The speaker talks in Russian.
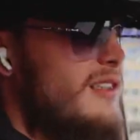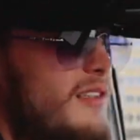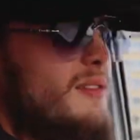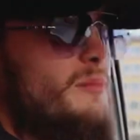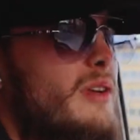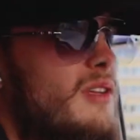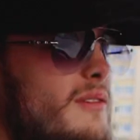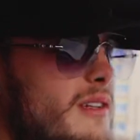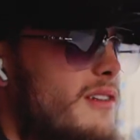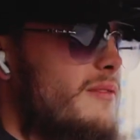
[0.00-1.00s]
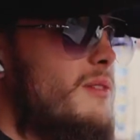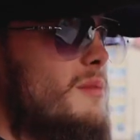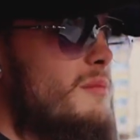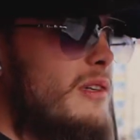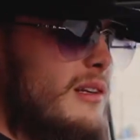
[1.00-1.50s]
Едем продавать
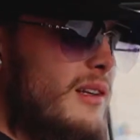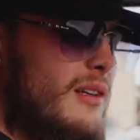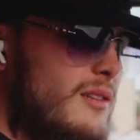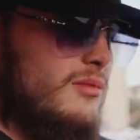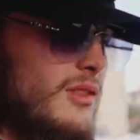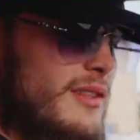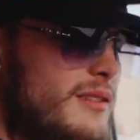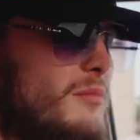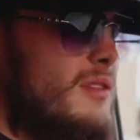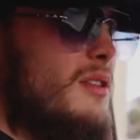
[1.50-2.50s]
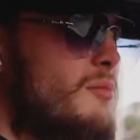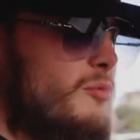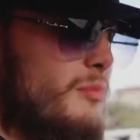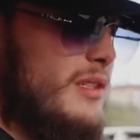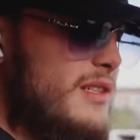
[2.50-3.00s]
автомобиль. У нас
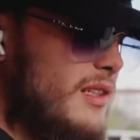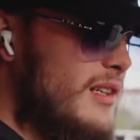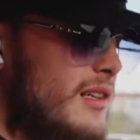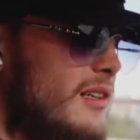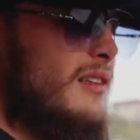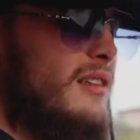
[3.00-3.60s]
минимум бензина